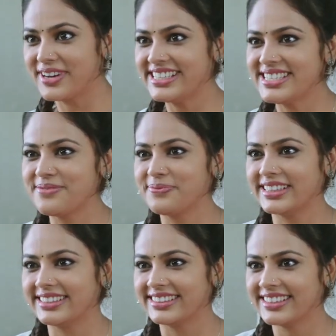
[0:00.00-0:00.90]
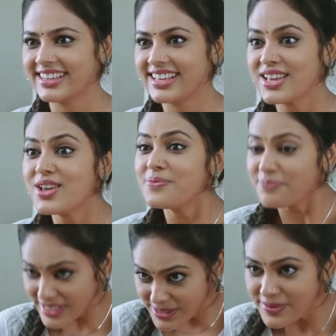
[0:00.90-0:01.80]
ऐसा मेरे दोस्त ने कहा सर
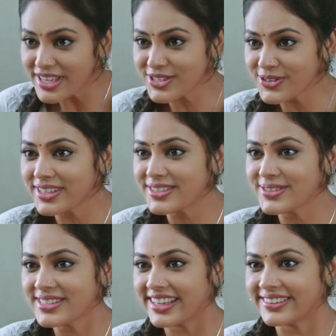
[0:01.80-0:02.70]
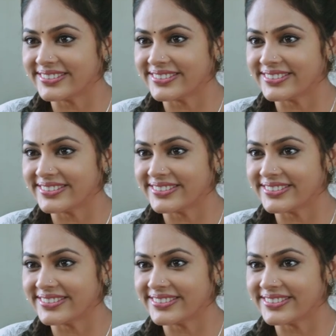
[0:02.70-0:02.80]
मैंने आपकी स्पीच सुनी